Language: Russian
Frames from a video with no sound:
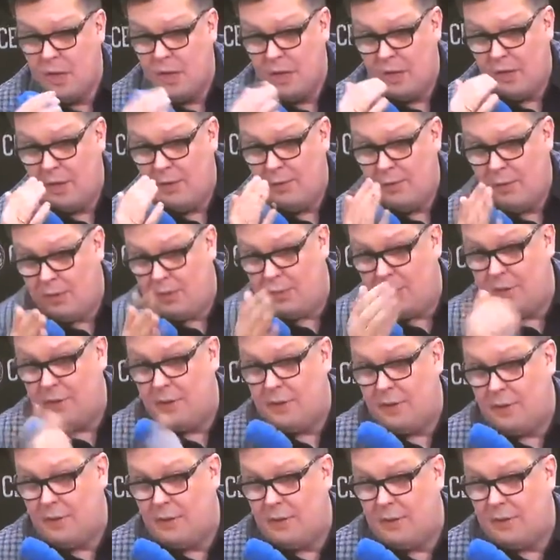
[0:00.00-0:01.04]
э, вот
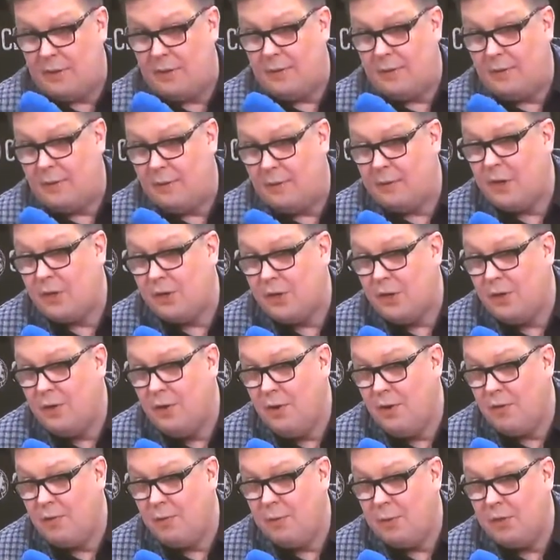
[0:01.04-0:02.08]
э,
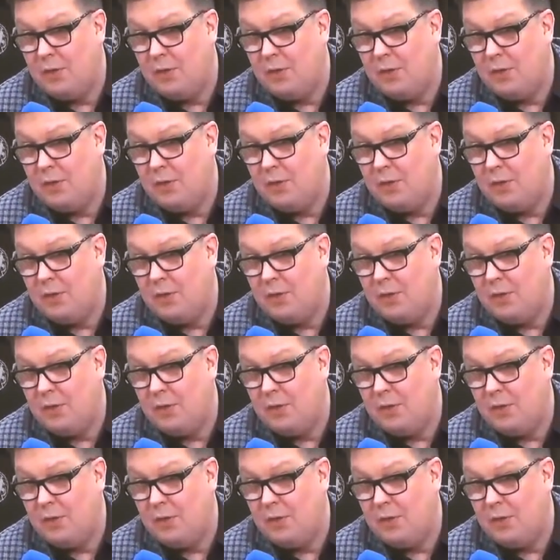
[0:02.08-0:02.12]
Фишинев,